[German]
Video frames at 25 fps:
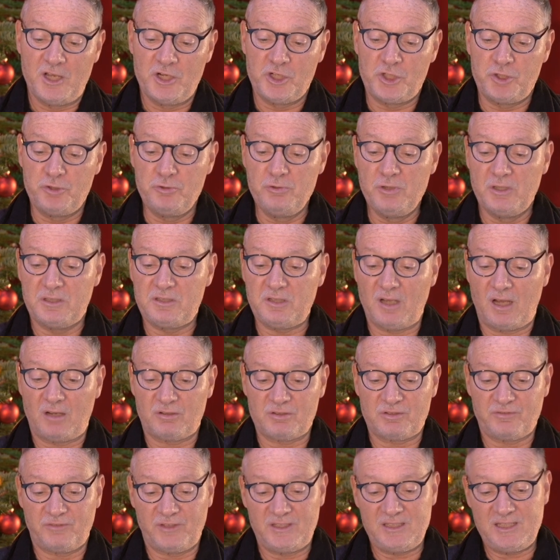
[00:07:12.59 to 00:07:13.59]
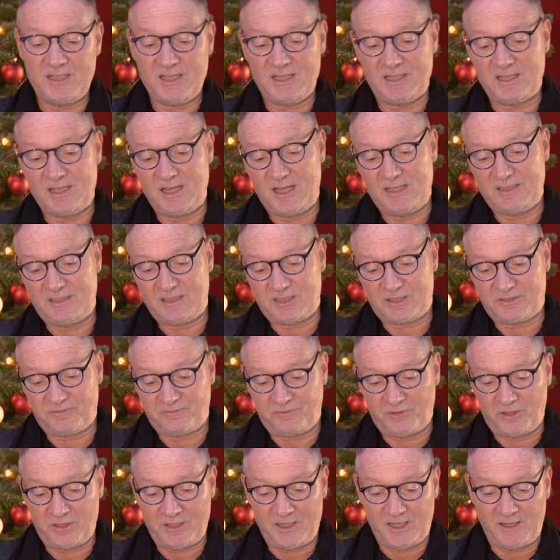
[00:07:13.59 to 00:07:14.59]
schürte aus Verlegenheit das
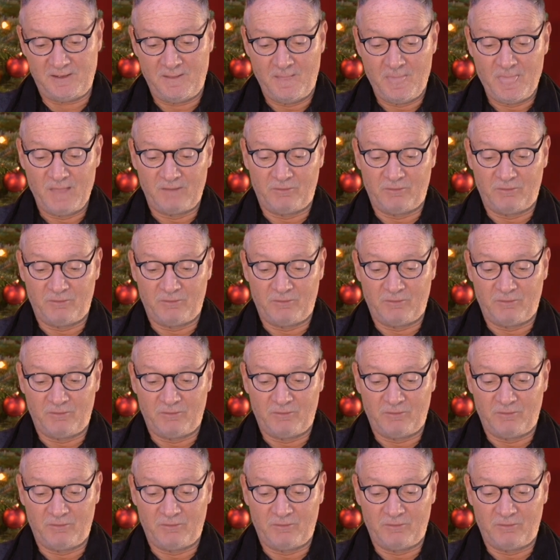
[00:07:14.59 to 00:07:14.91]
Feuer,